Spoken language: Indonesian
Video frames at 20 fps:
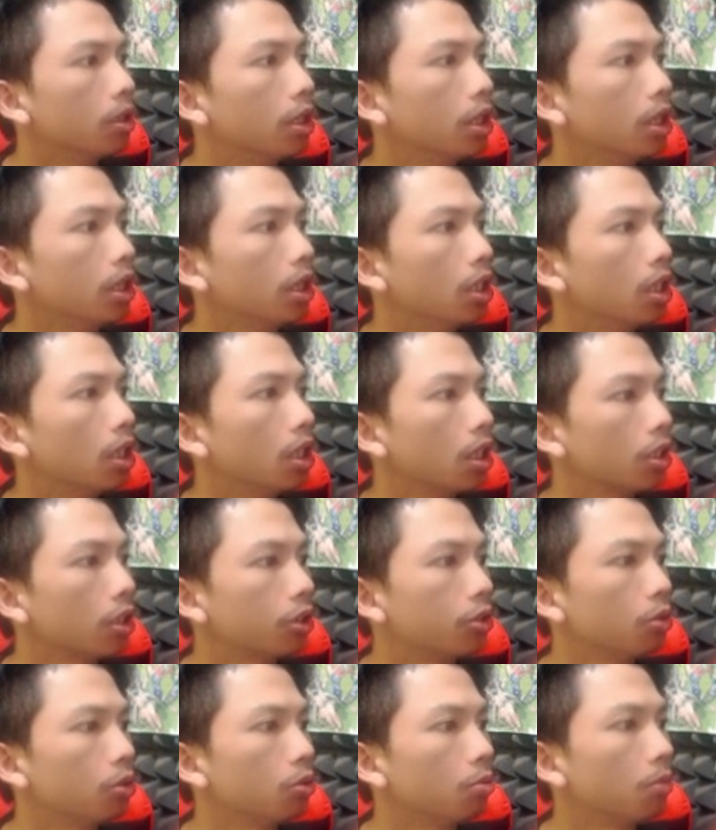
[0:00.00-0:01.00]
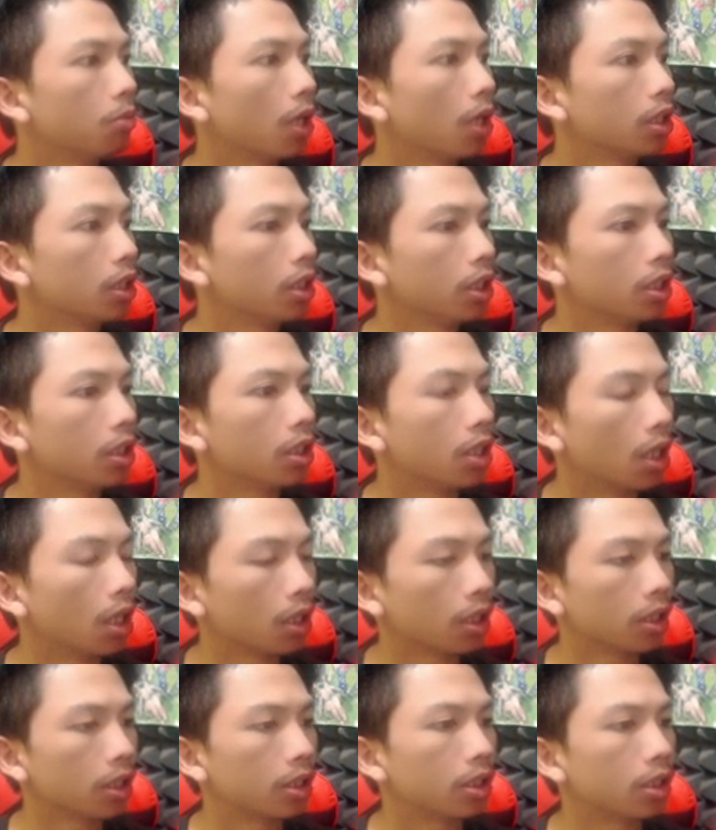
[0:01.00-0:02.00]
healer cuma tiga
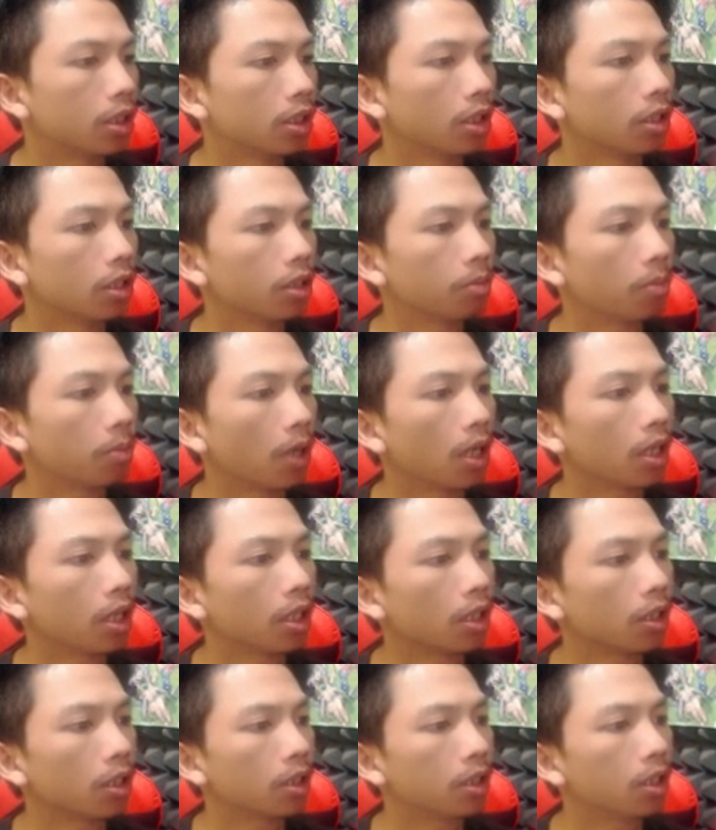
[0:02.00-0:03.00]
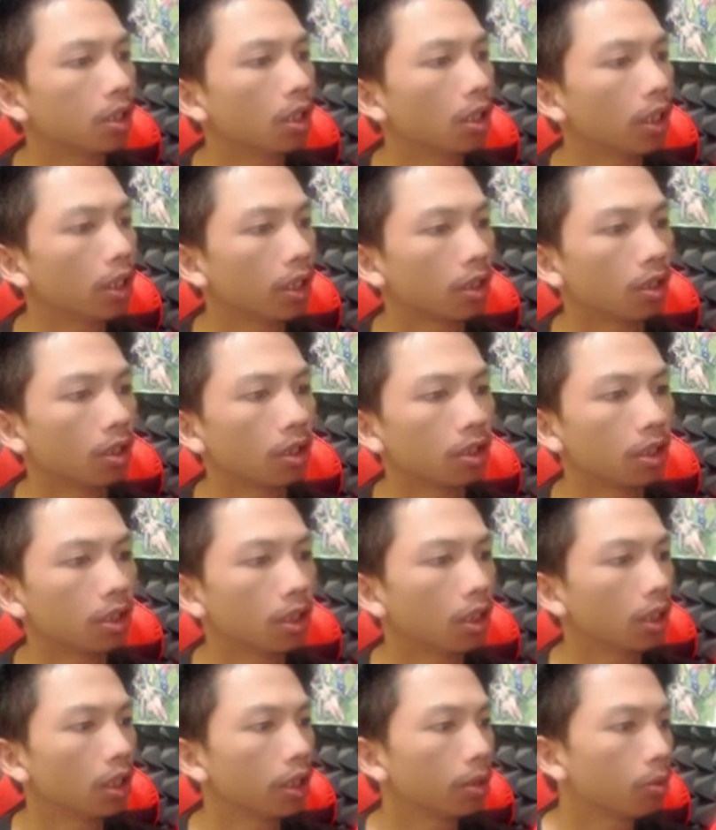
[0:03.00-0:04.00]
guys nanti paling ada siling nah
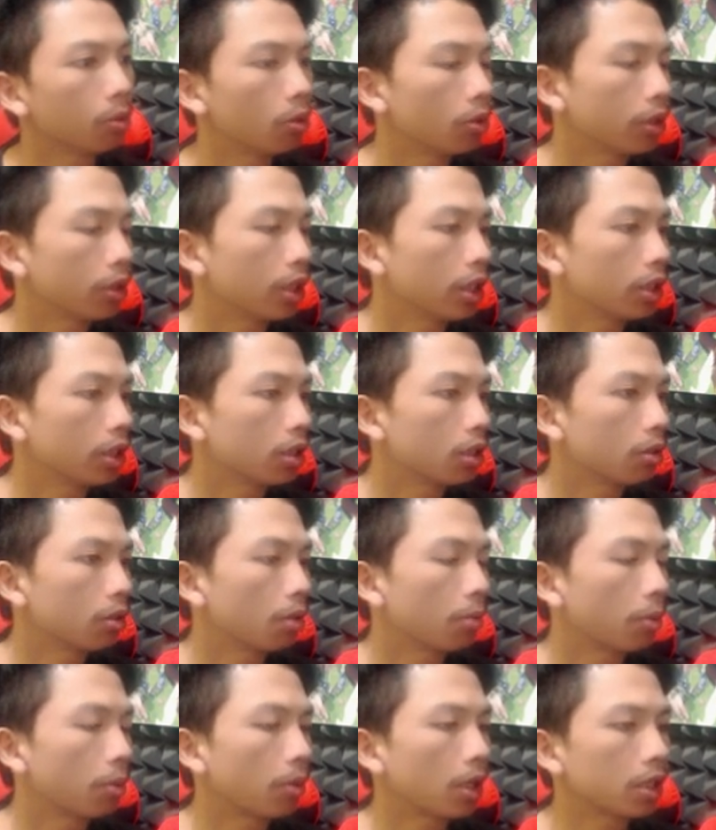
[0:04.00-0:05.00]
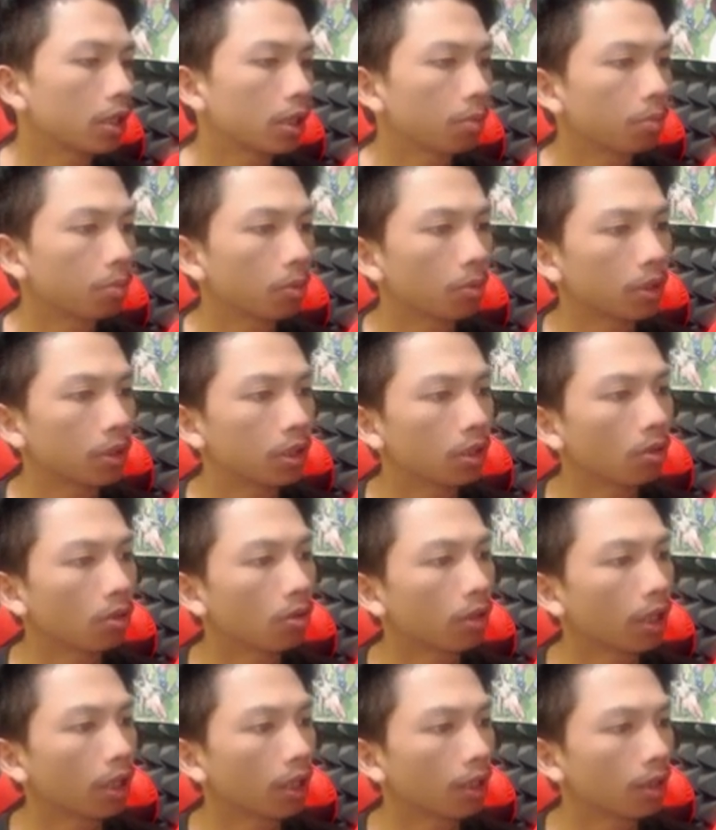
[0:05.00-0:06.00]
siling mungkin sama Marseper masih
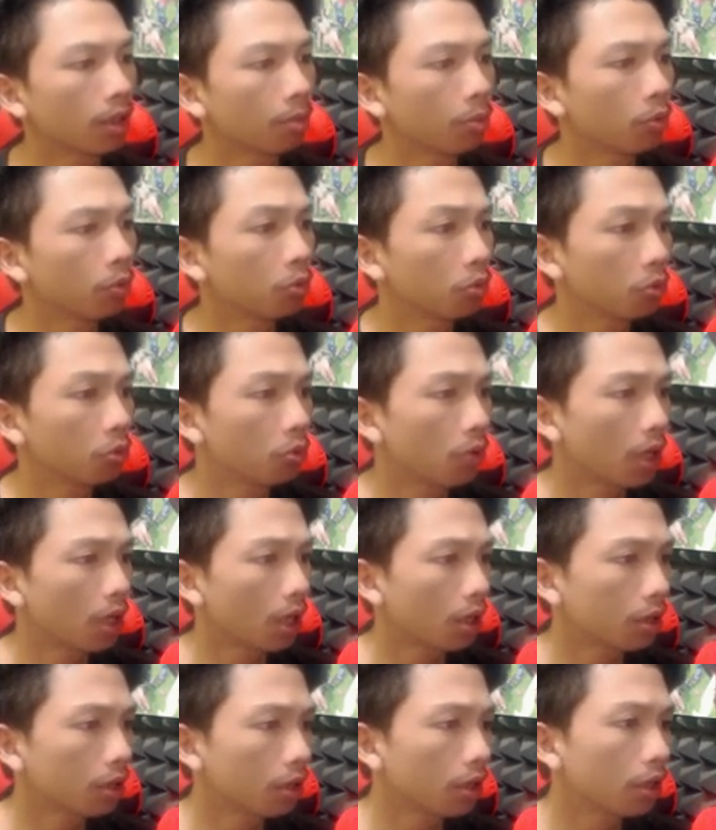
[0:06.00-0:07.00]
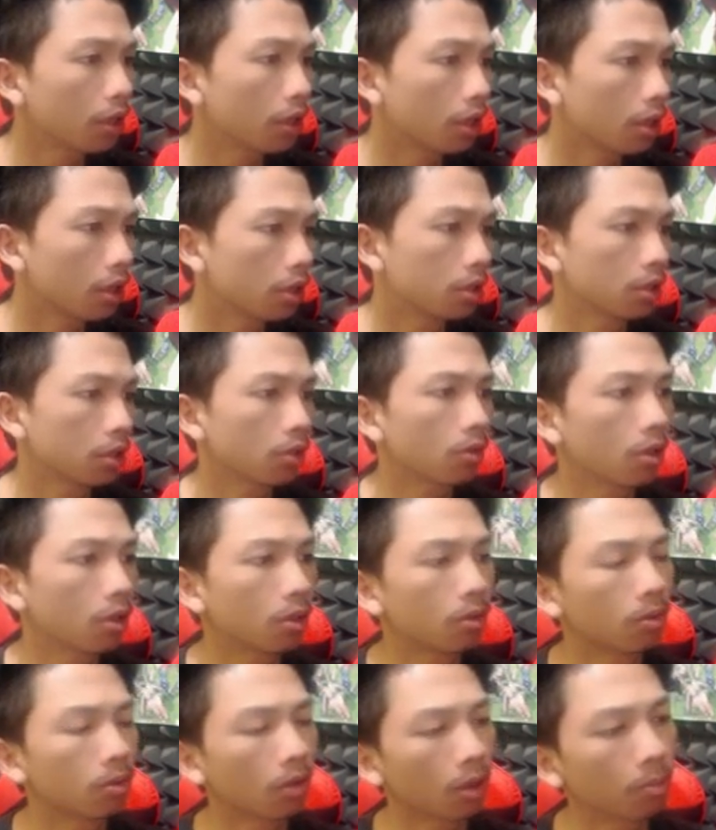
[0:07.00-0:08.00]
oke okay lah tapi untuk dua karakter ini guys
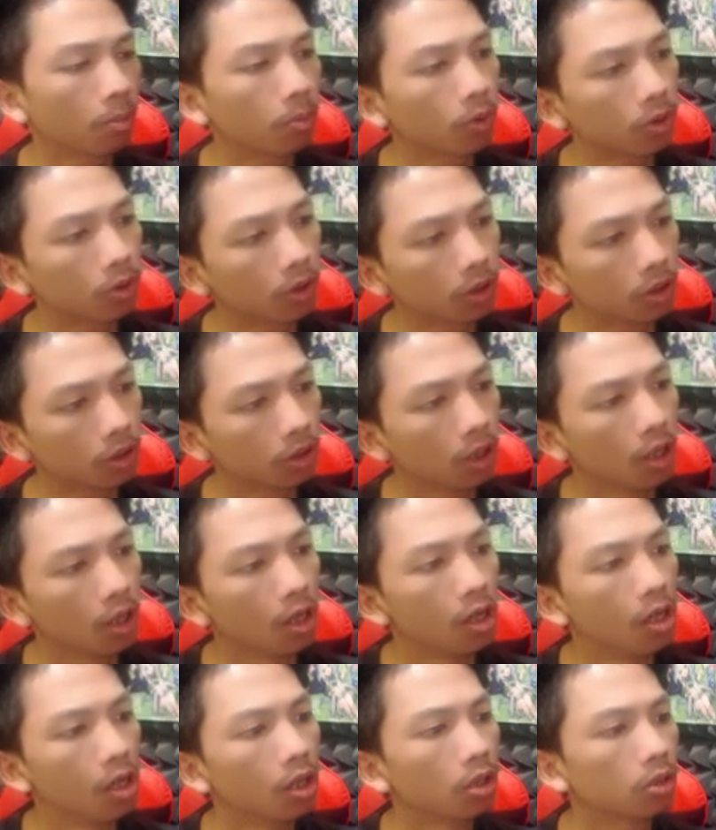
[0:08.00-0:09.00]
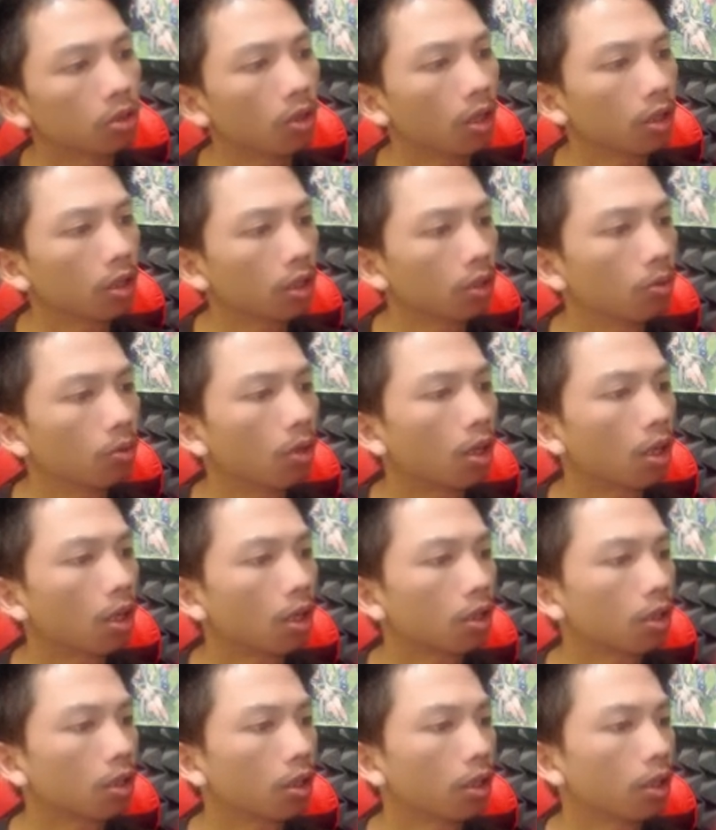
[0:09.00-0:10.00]
waduh repot guys Soalnya dua
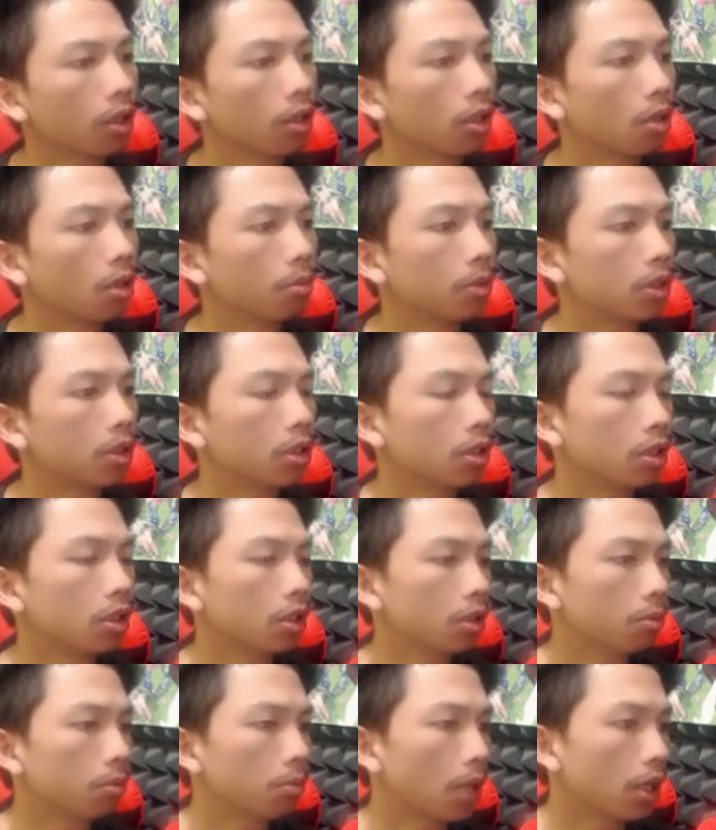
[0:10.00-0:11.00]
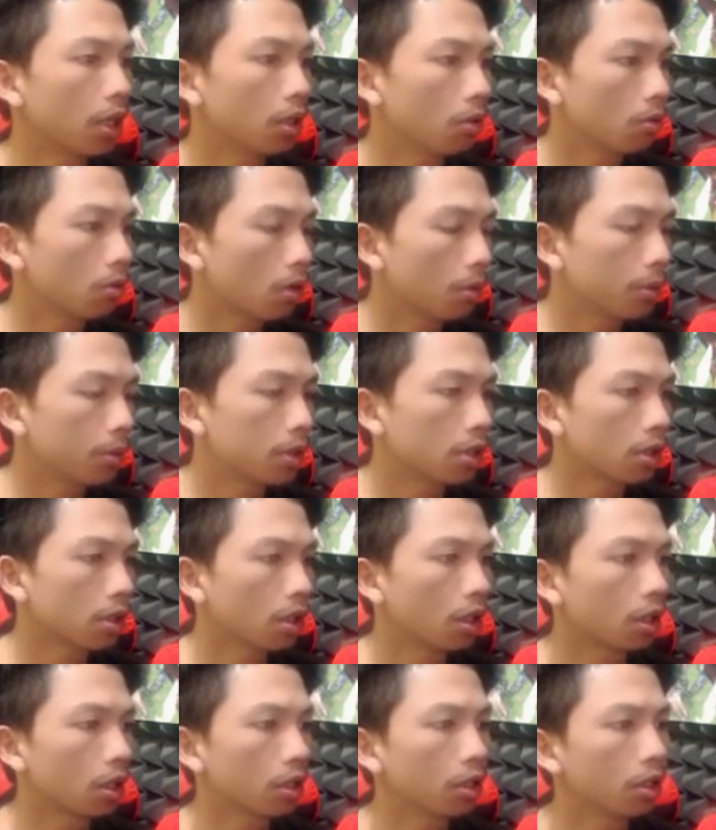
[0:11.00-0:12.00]
karakter ini gak bisa si Bailu gak bisa
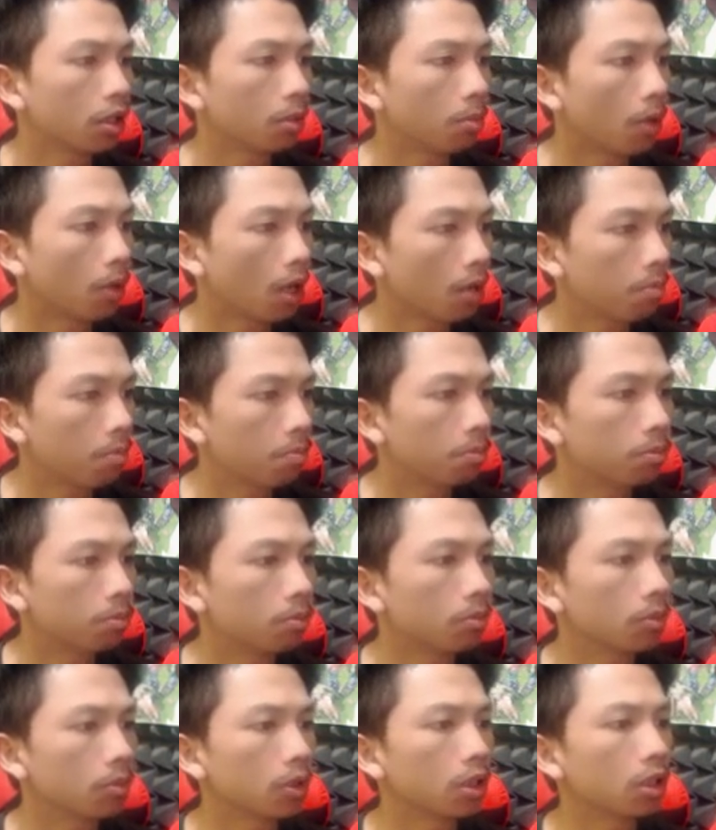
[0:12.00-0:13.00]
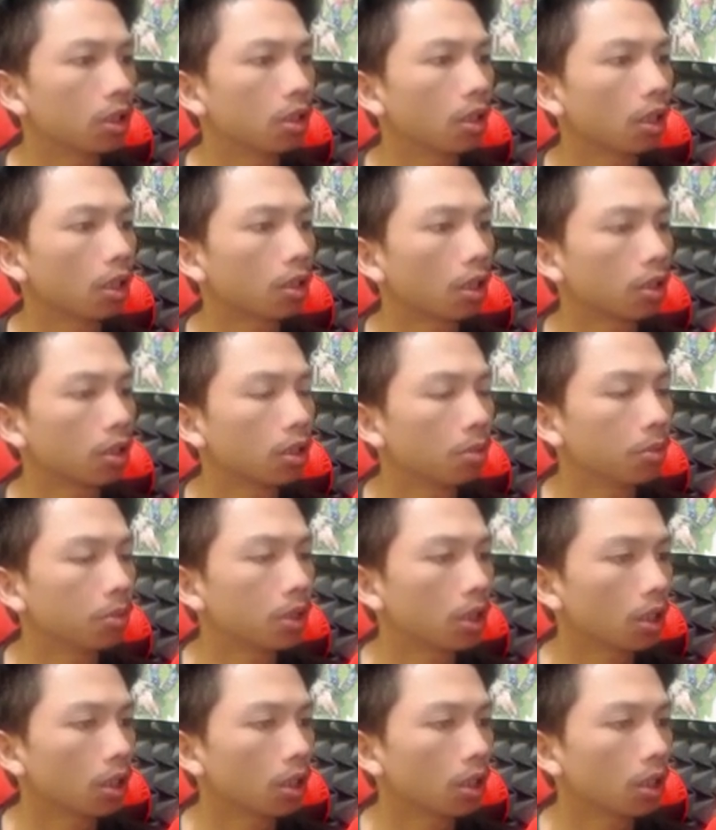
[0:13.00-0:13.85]
ngilangin di bab. Si Natasha bisa